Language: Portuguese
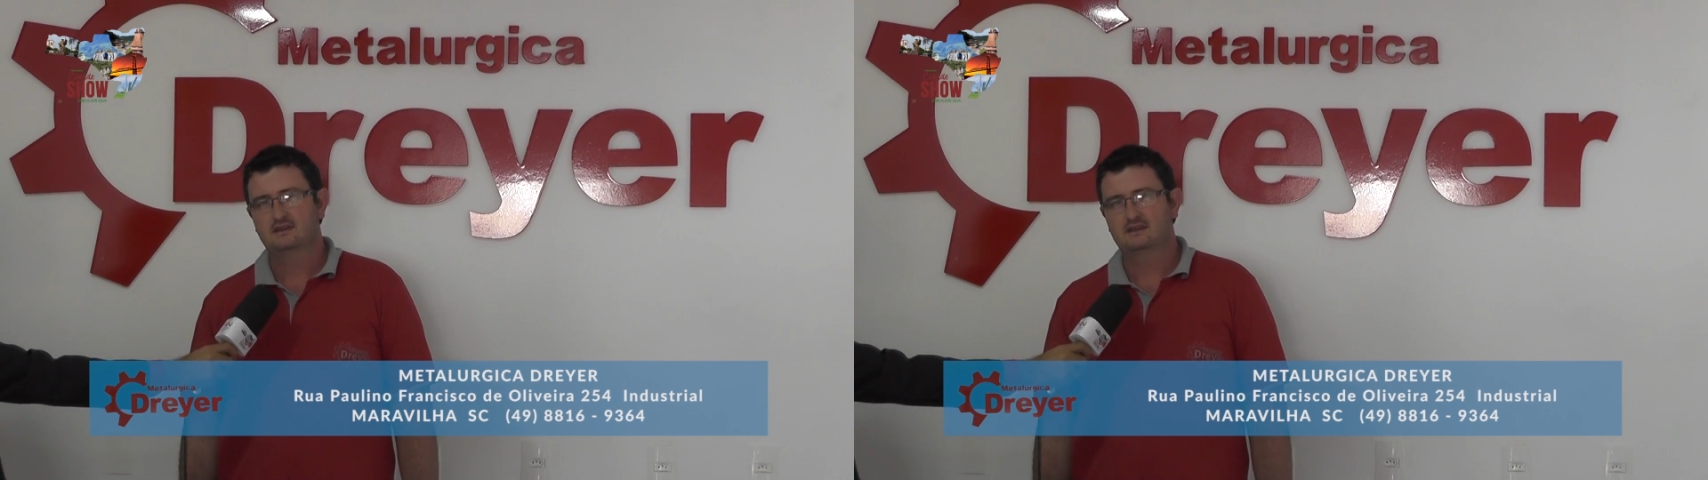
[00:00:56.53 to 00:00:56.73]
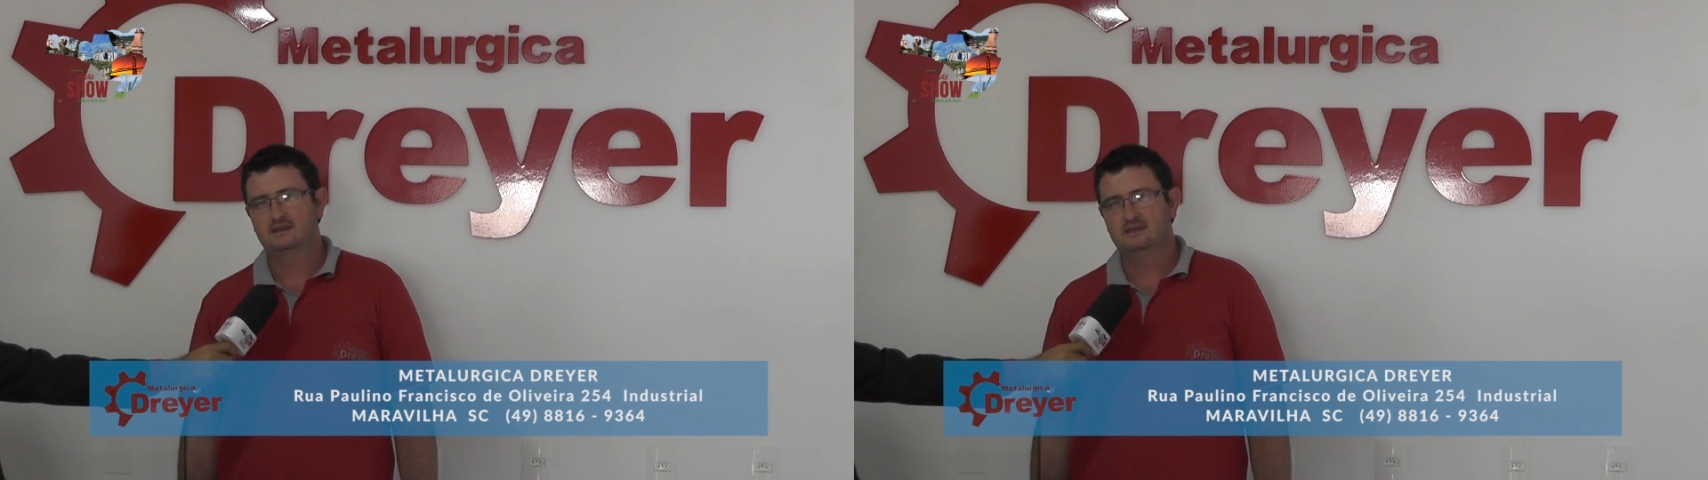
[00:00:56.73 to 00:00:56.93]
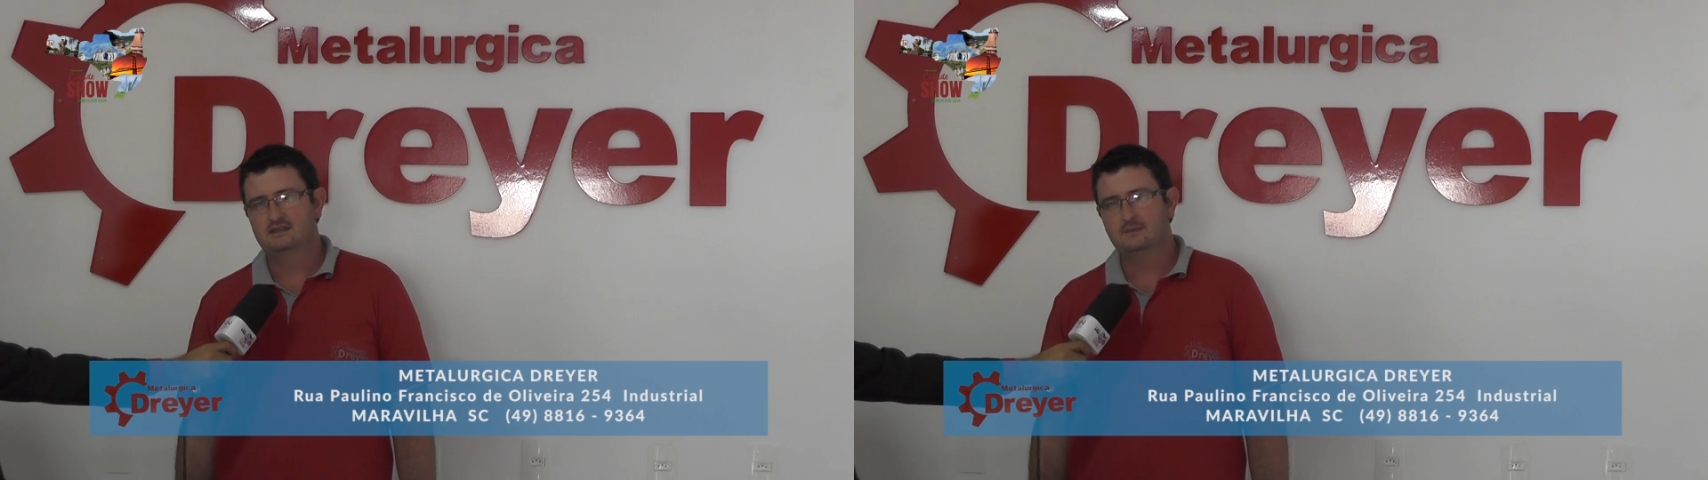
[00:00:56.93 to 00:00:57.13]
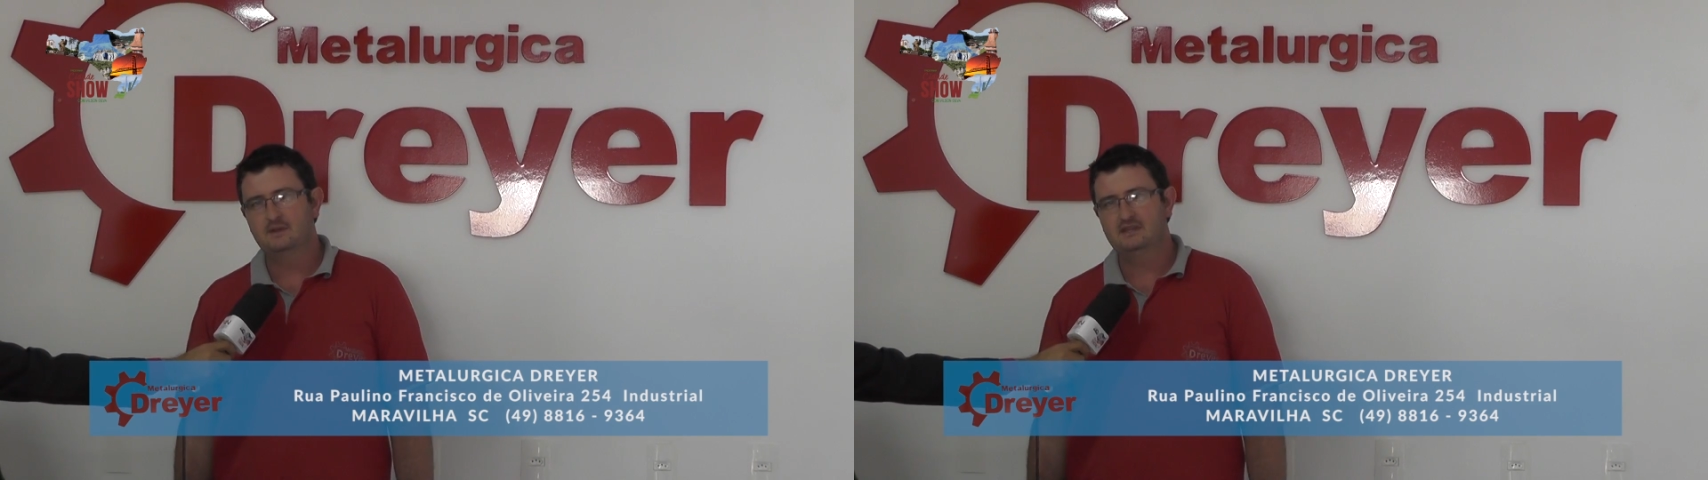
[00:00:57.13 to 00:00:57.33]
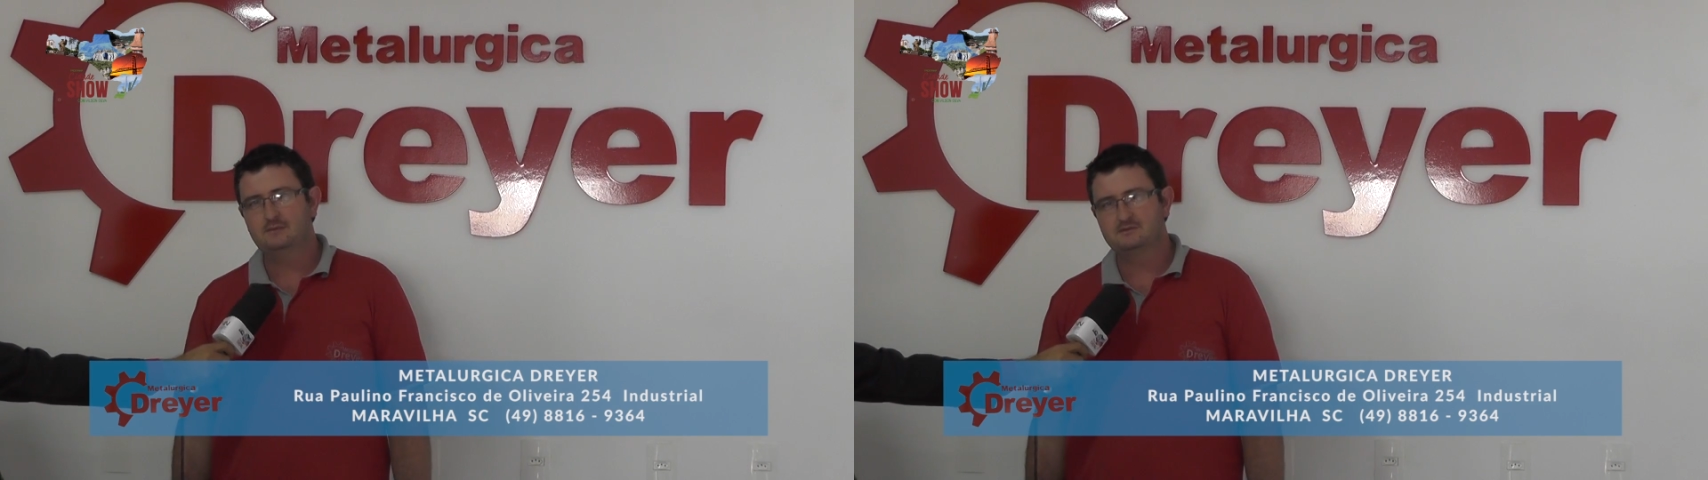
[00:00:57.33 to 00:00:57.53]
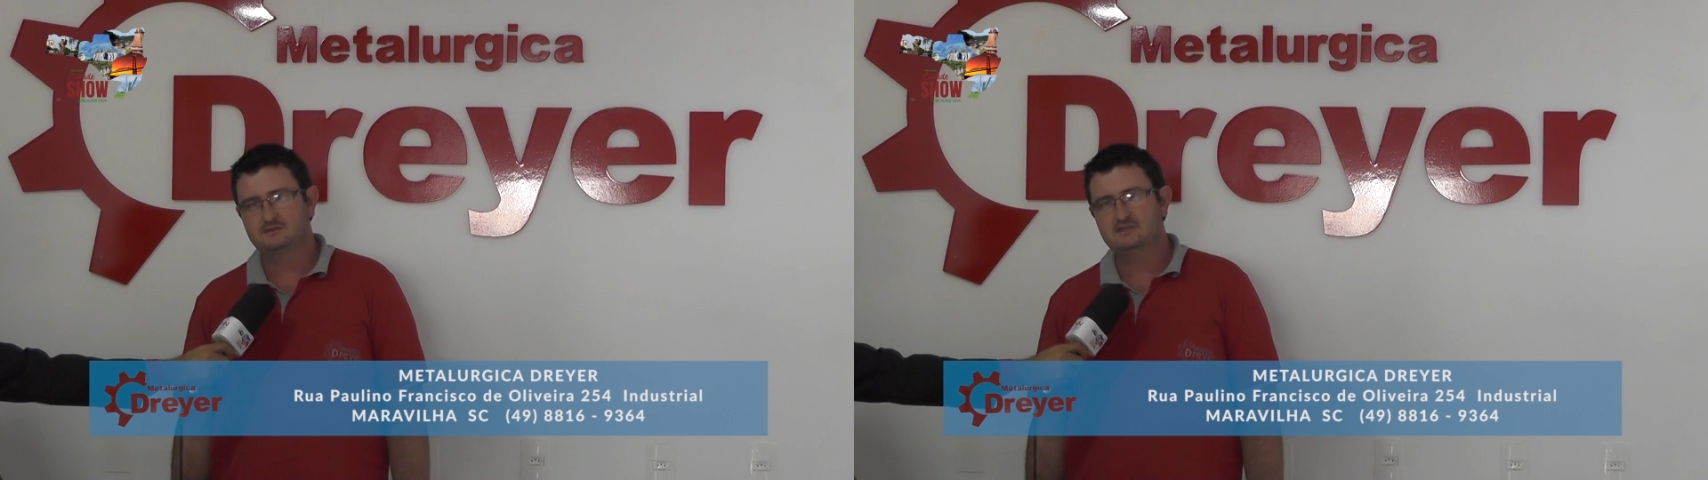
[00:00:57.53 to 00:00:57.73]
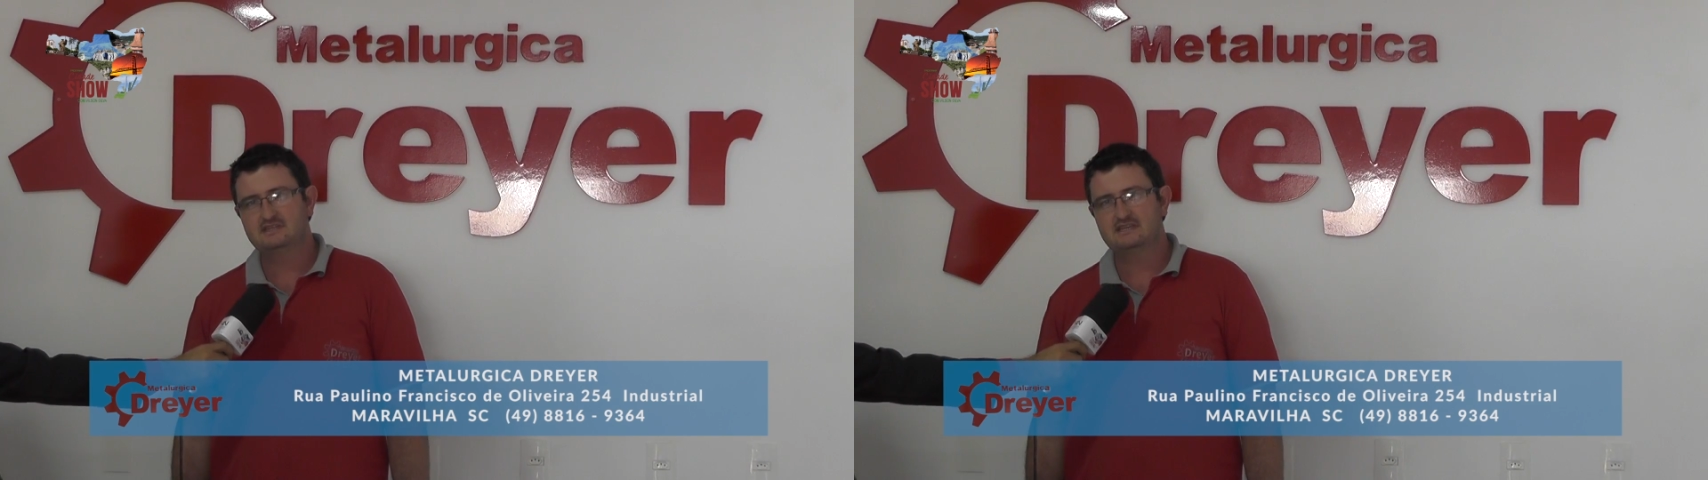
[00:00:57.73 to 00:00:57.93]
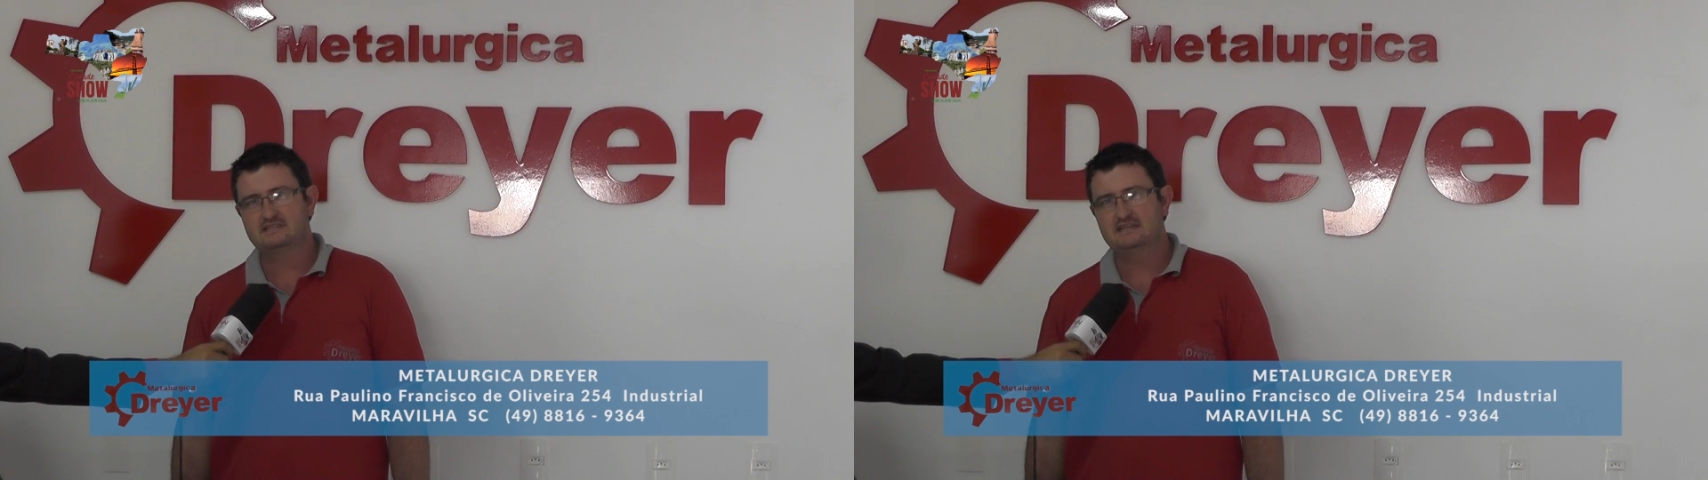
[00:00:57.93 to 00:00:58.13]
E também temos
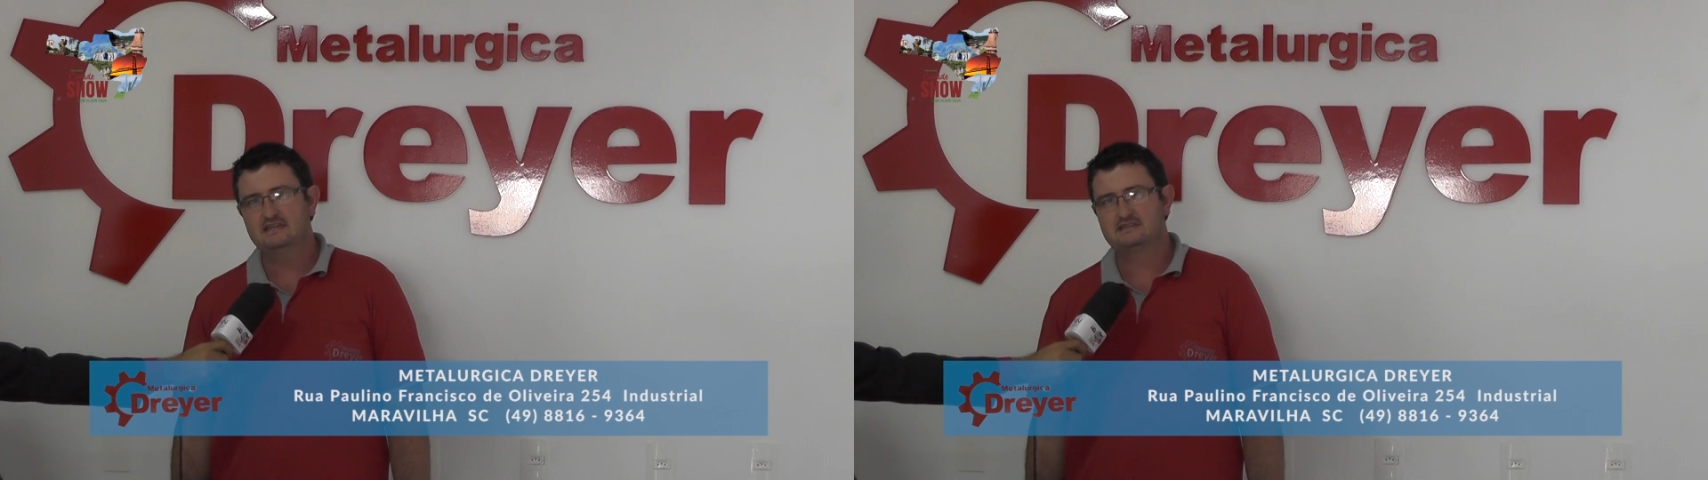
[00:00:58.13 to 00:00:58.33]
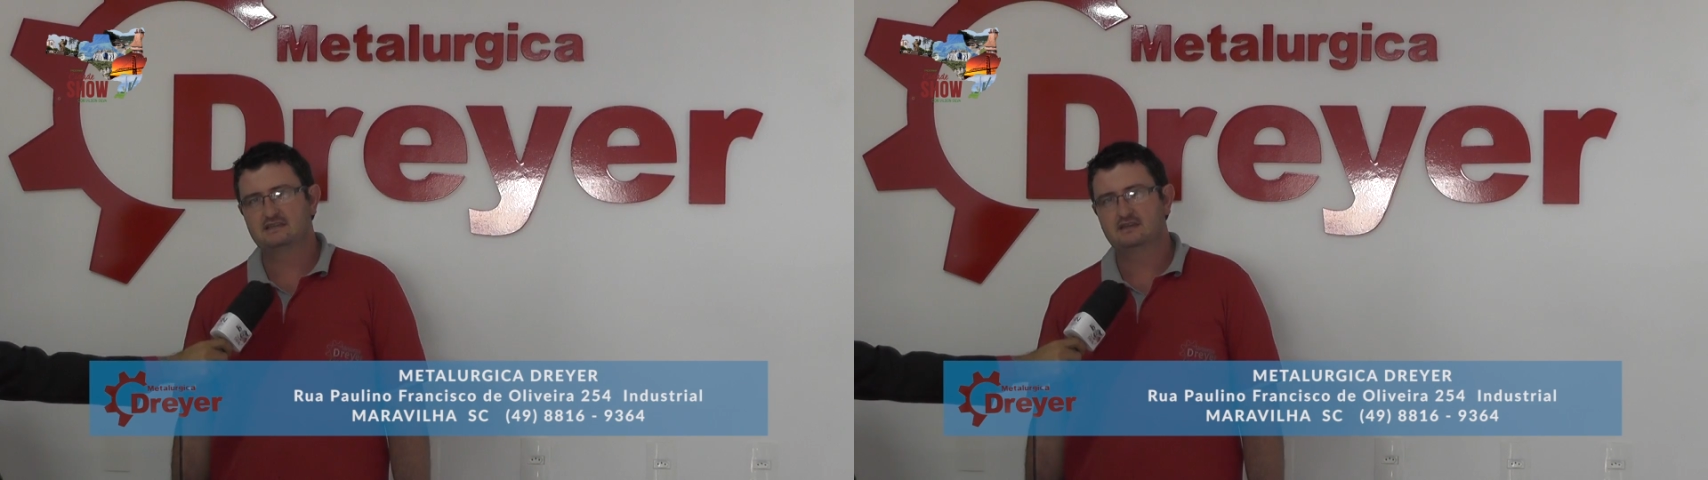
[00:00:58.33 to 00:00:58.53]
todas as linhas,